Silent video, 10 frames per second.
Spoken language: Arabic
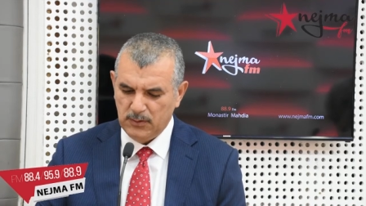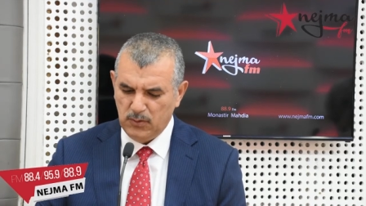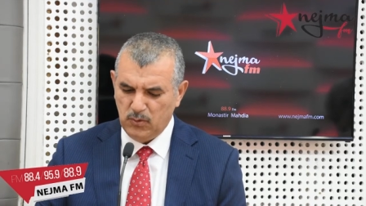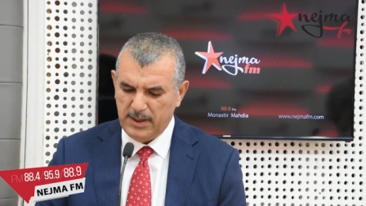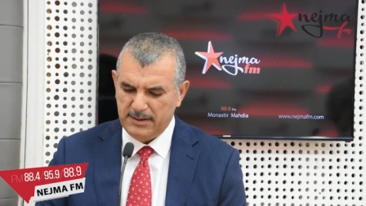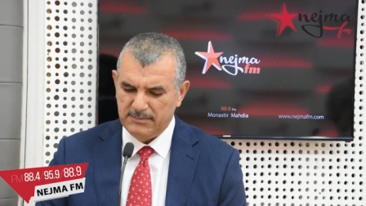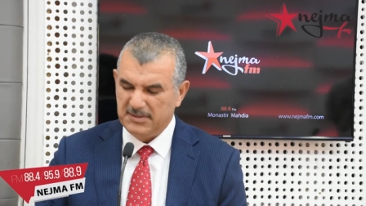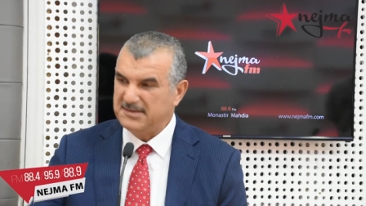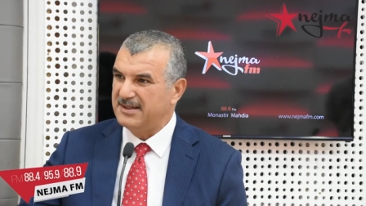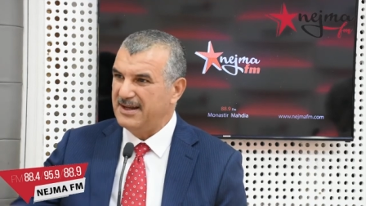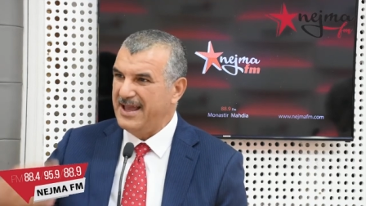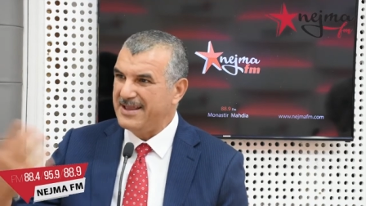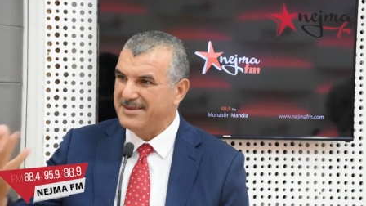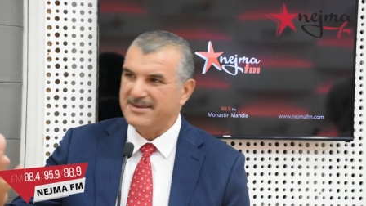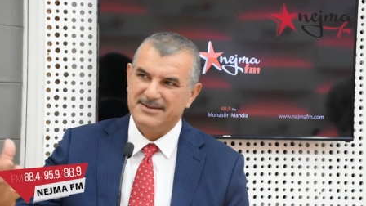هو مصدر
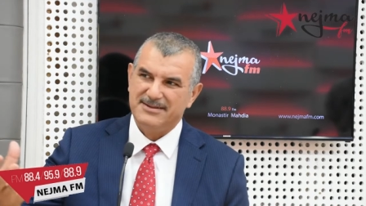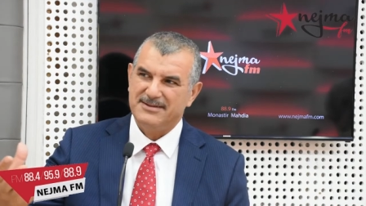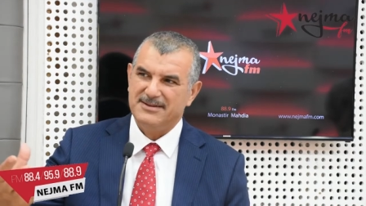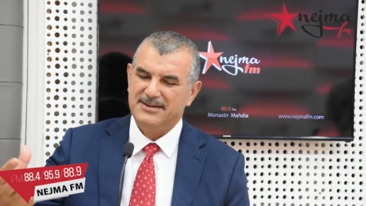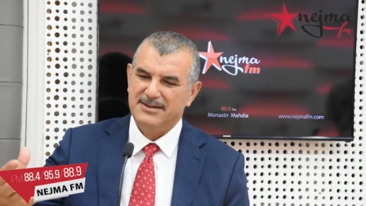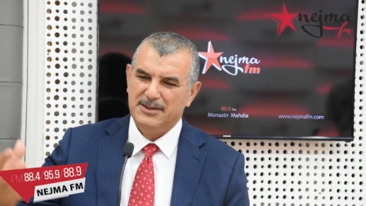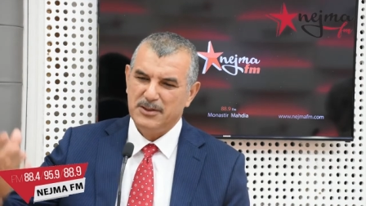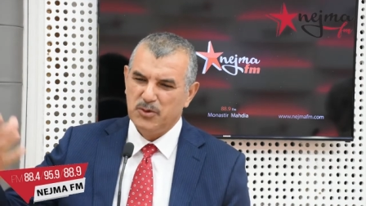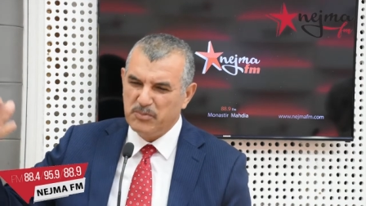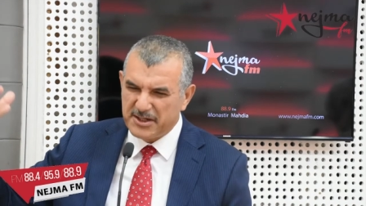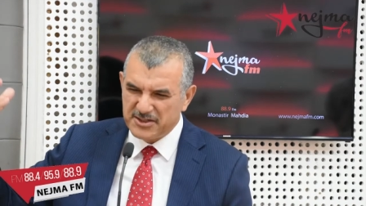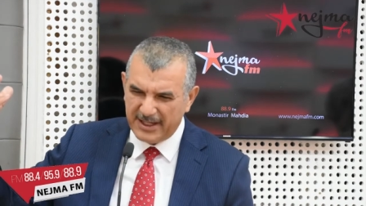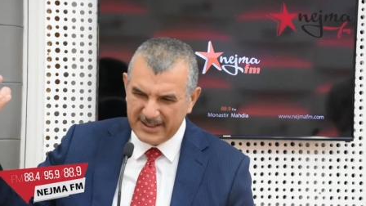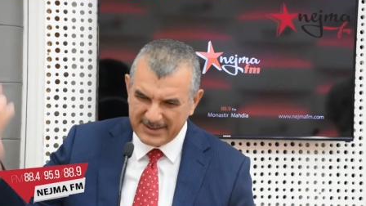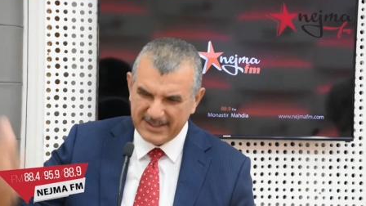الهدي هو
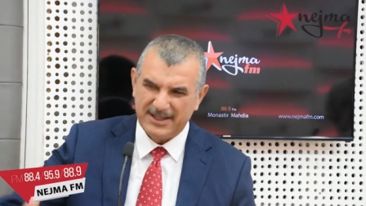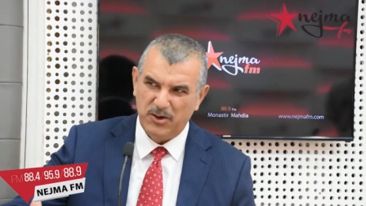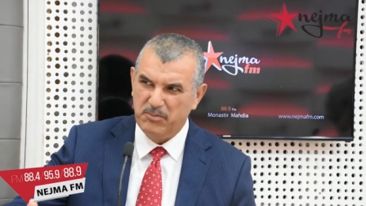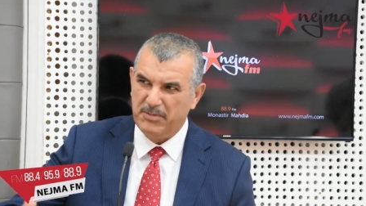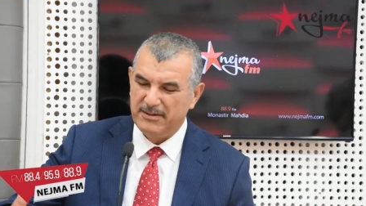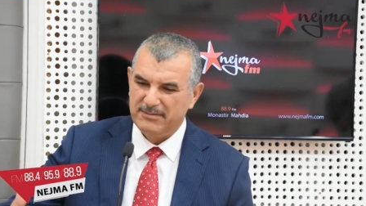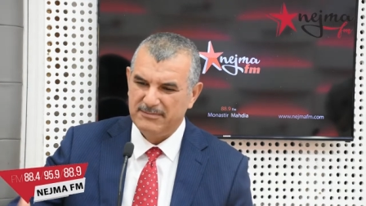مرجعيتنا كامه